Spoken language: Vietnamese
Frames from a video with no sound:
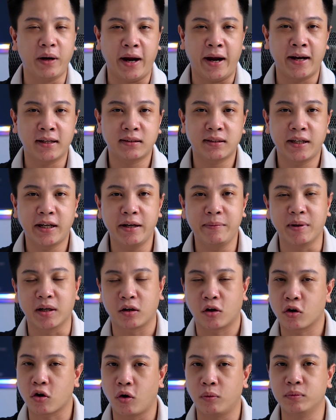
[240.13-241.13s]
mười S khi mà
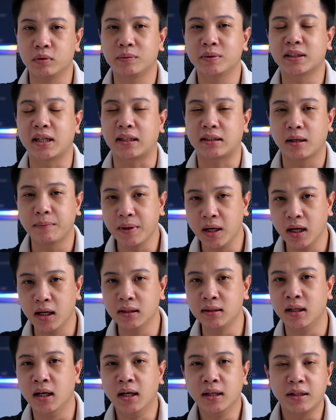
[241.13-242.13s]
nó có một giá thấp
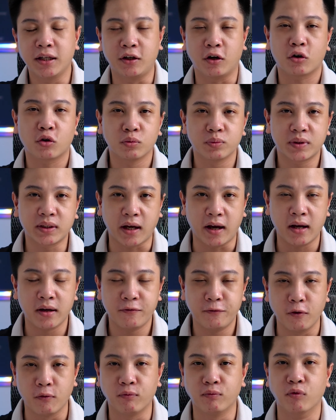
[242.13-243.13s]
hơn thì nó cũng sẽ
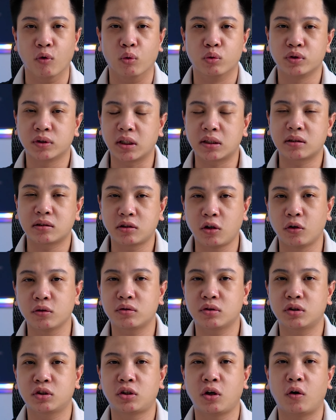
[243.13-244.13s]
phục vụ rất tốt
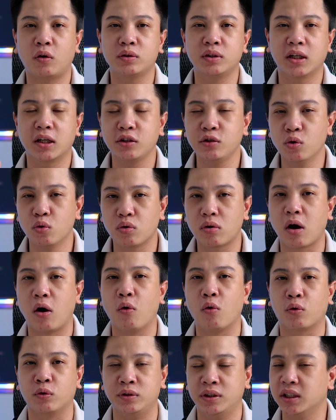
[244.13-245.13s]
cho những cái nhu
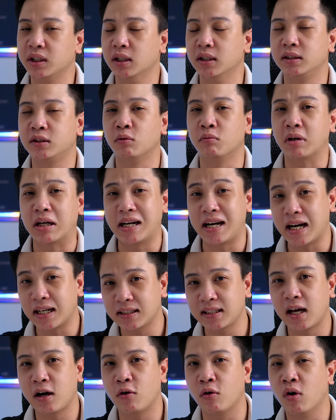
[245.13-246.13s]
cầu của những người dùng
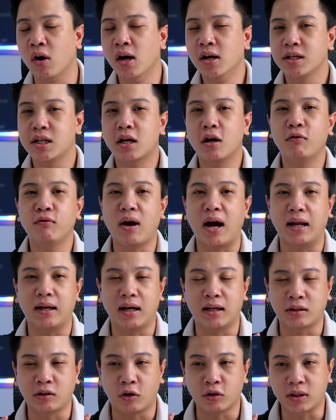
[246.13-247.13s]
khác nhau, chứ không phải
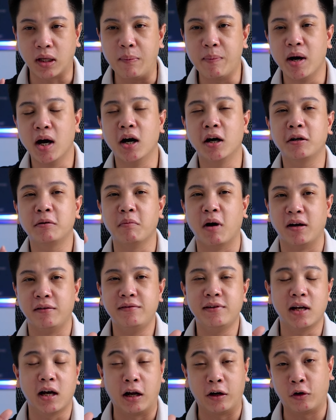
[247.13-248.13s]
là nó thấp hơn bởi
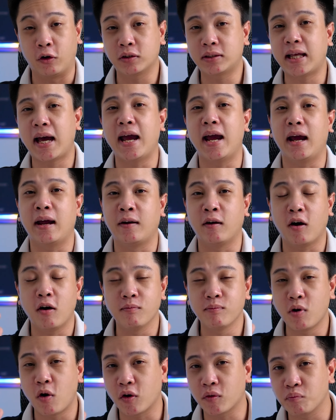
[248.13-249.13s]
vì nó tệ, nó
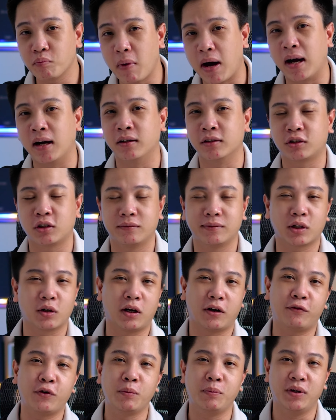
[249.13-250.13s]
không ngon bằng so với
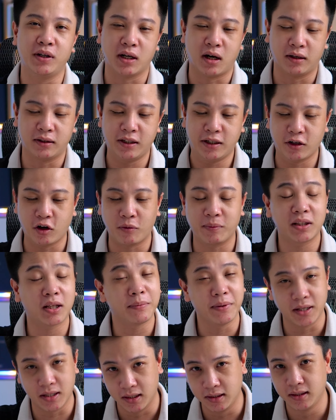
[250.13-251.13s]
con iPhone mười R nên nó mới
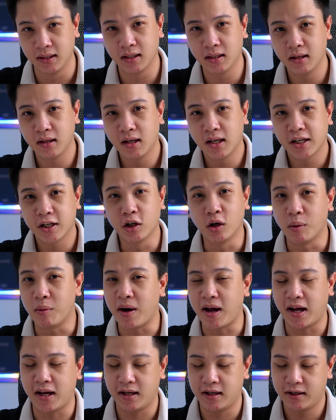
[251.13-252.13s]
thấp hơn, đúng
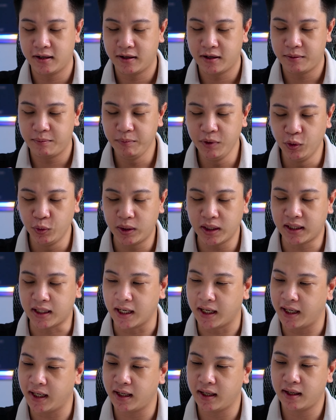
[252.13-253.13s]
không ạ? Build thiết
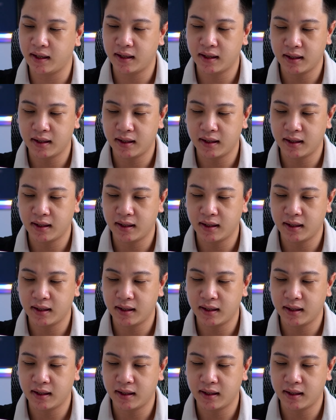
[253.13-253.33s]
kế,